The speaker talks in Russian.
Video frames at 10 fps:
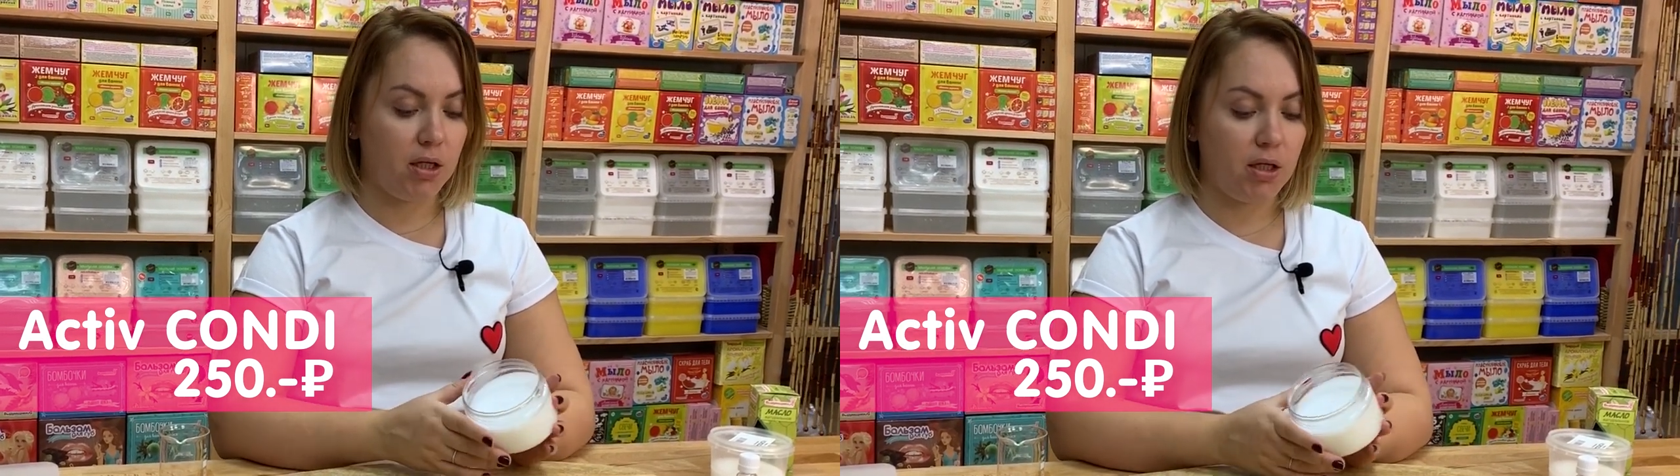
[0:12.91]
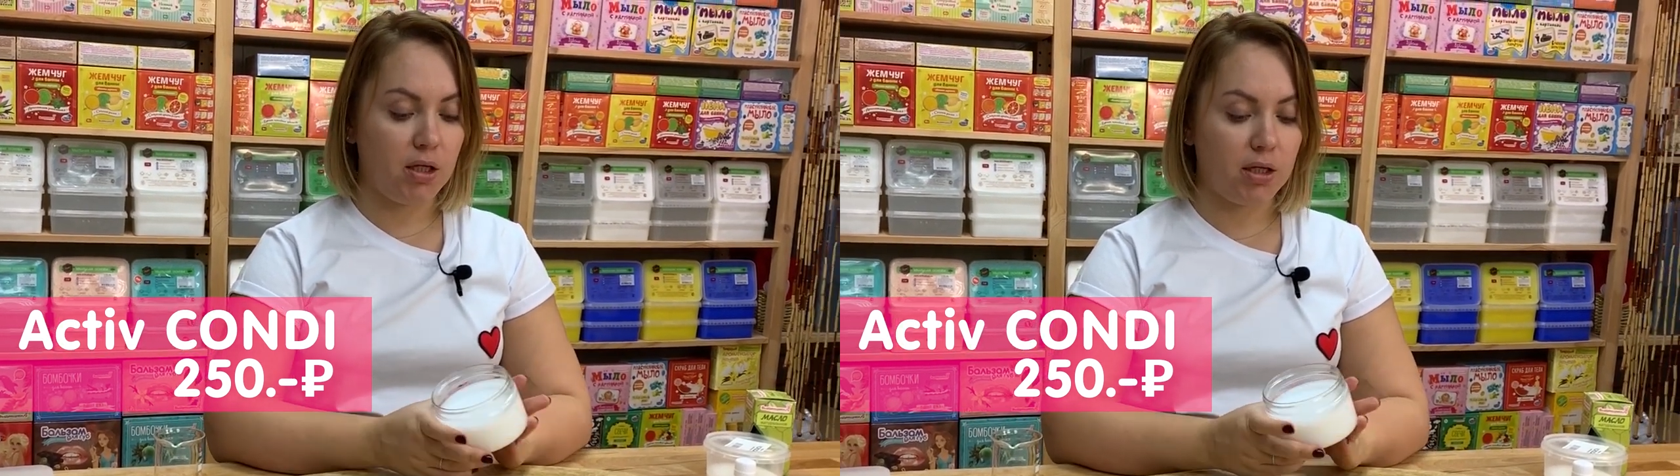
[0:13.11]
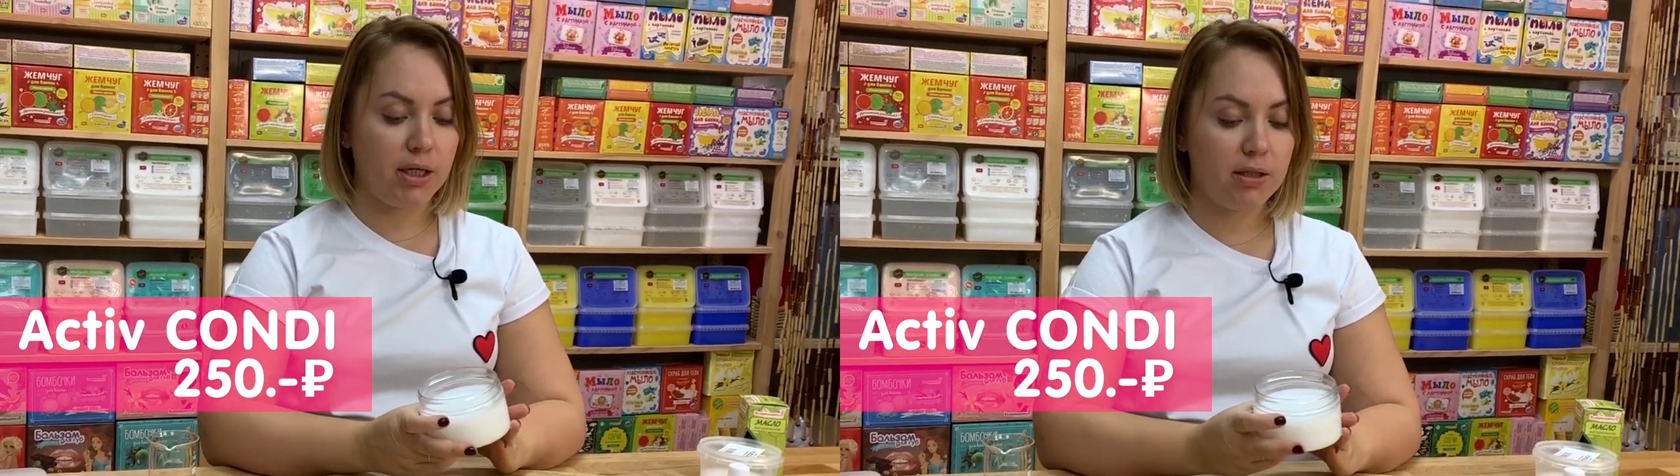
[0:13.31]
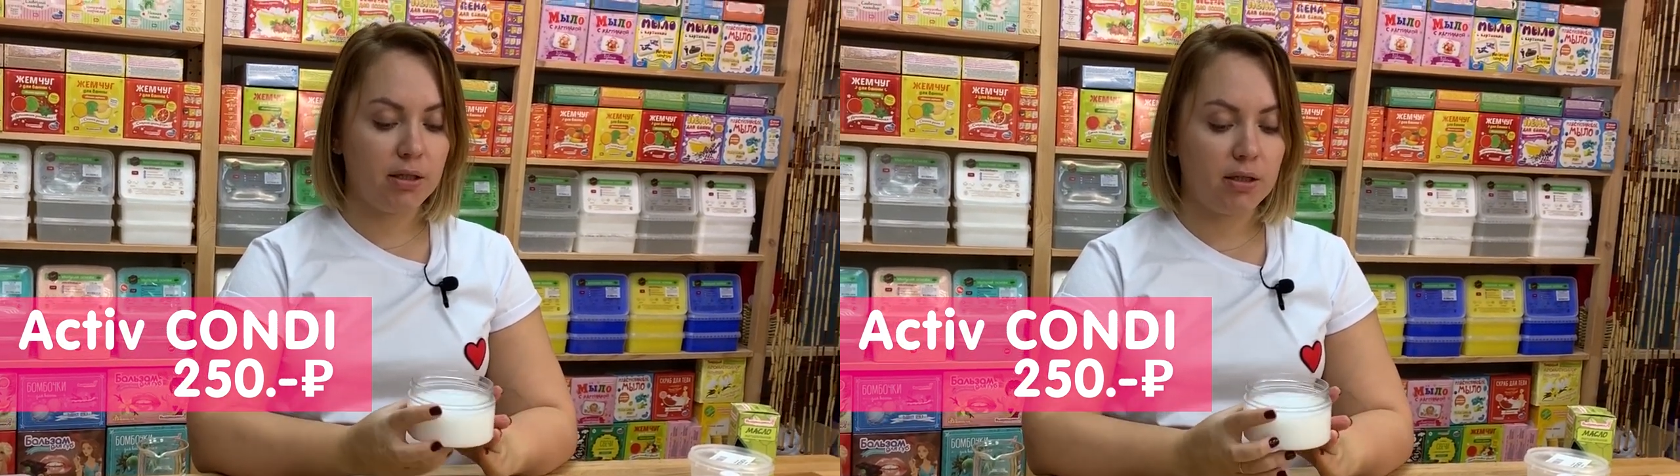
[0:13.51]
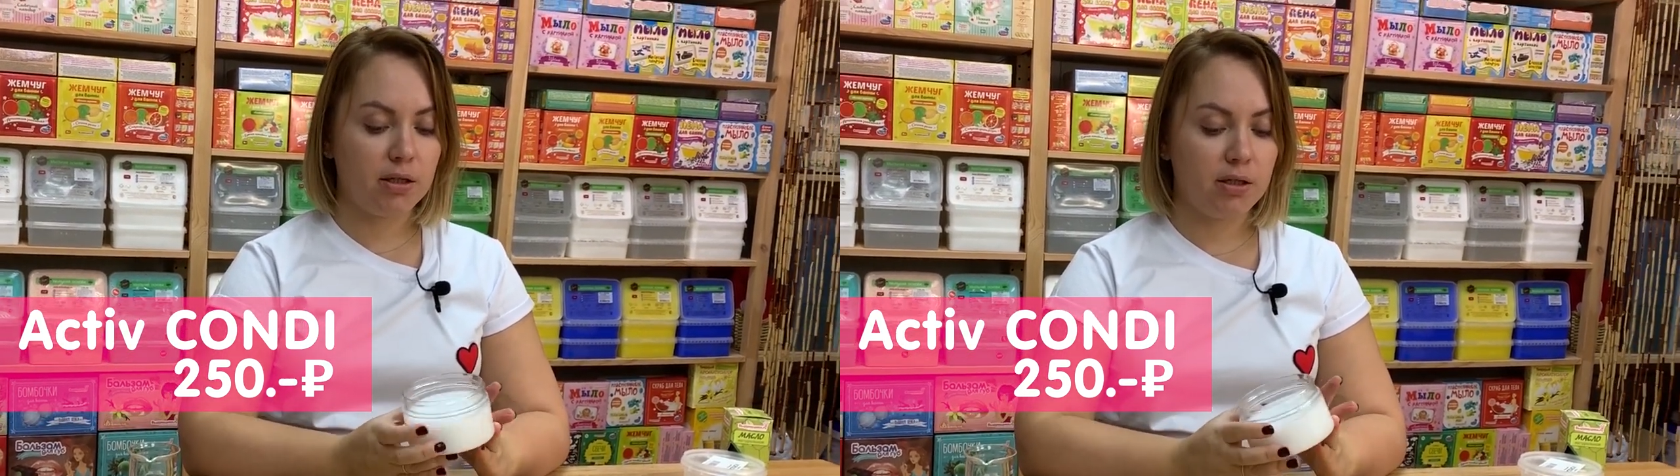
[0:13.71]
И
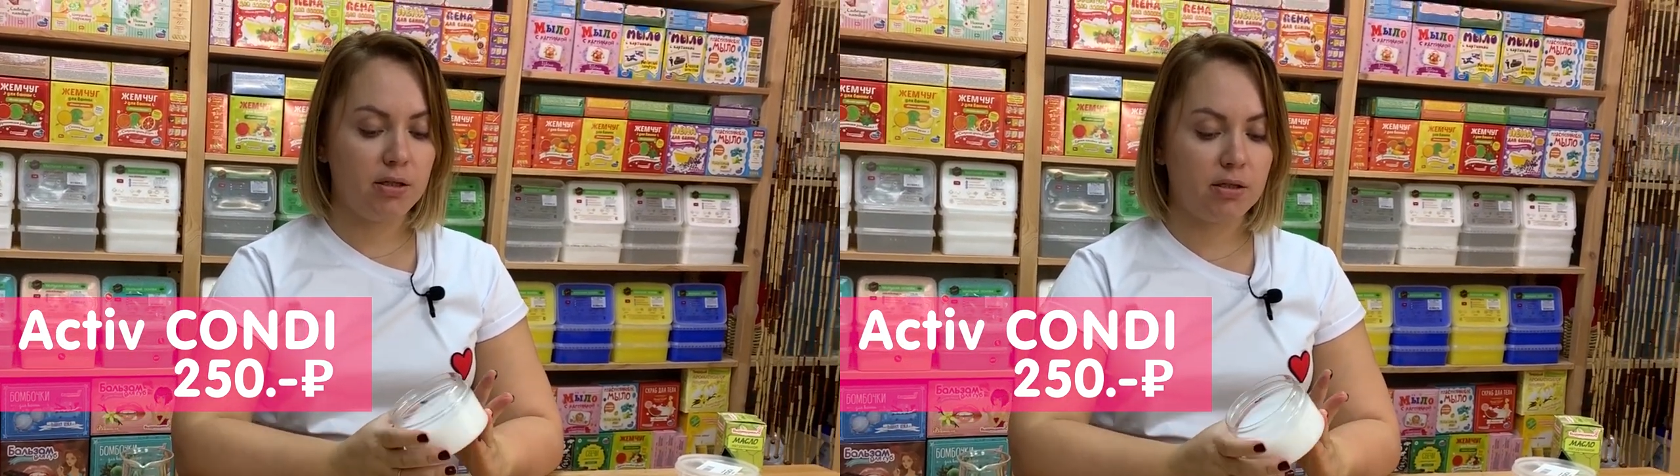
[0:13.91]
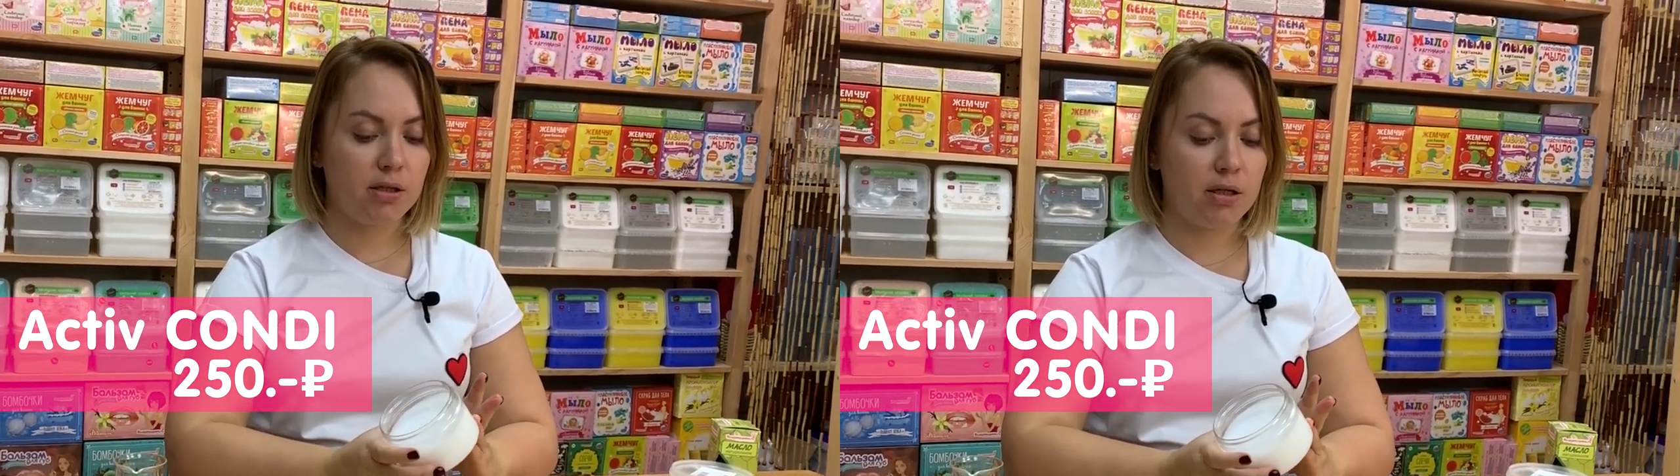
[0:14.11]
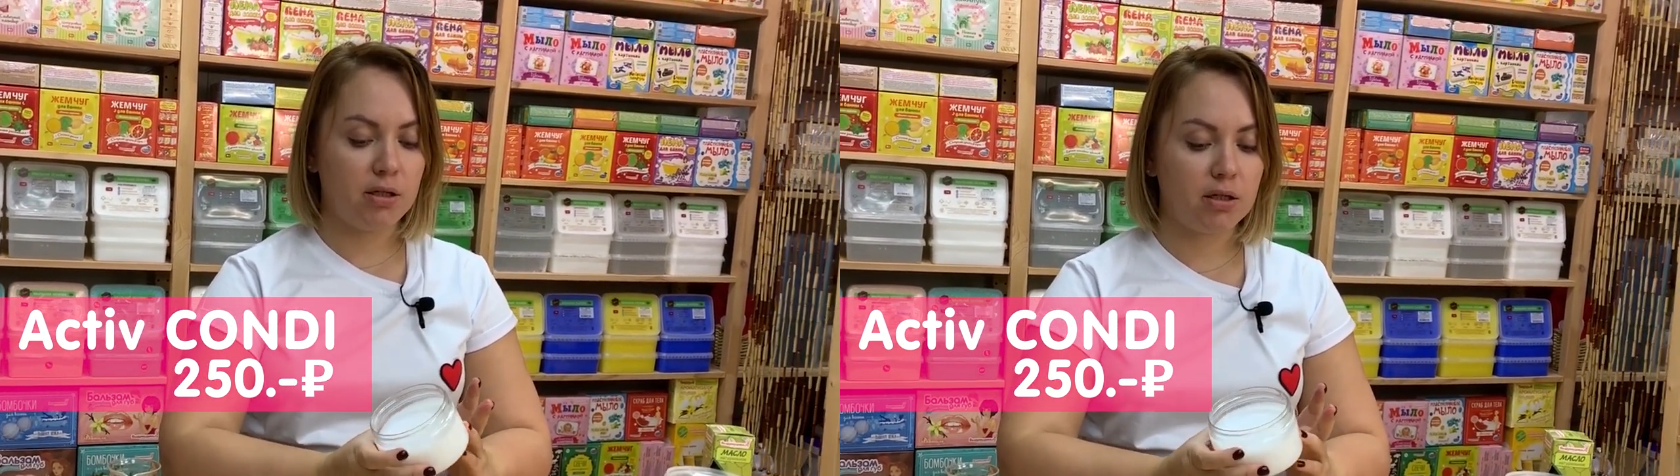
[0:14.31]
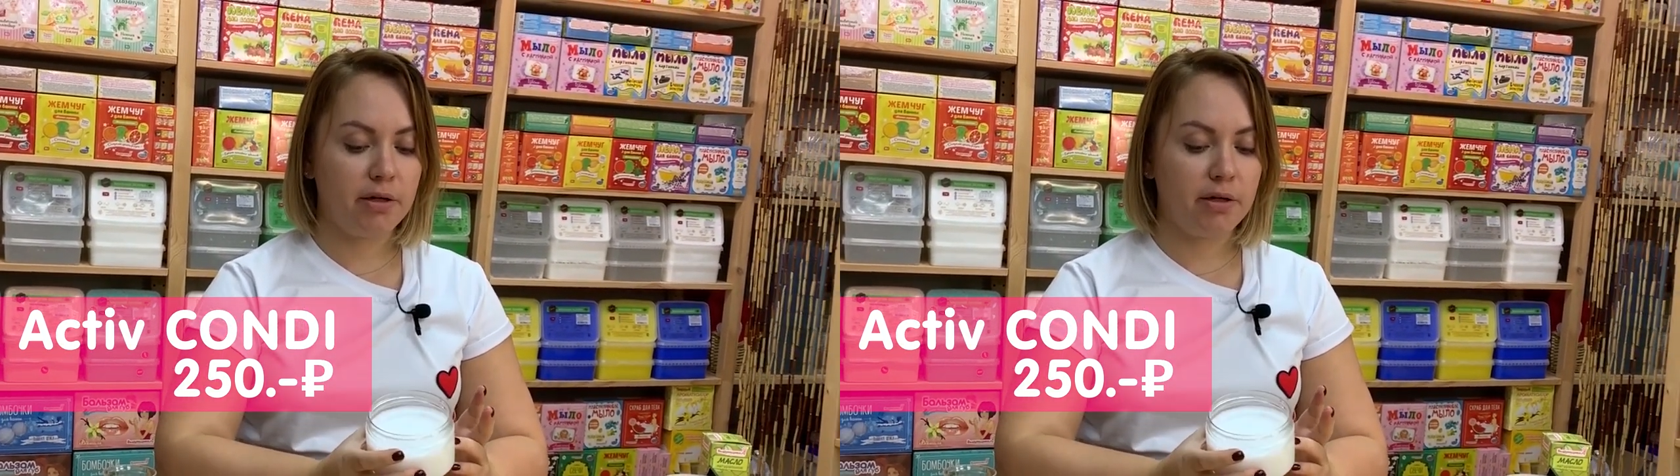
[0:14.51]
это кондиционер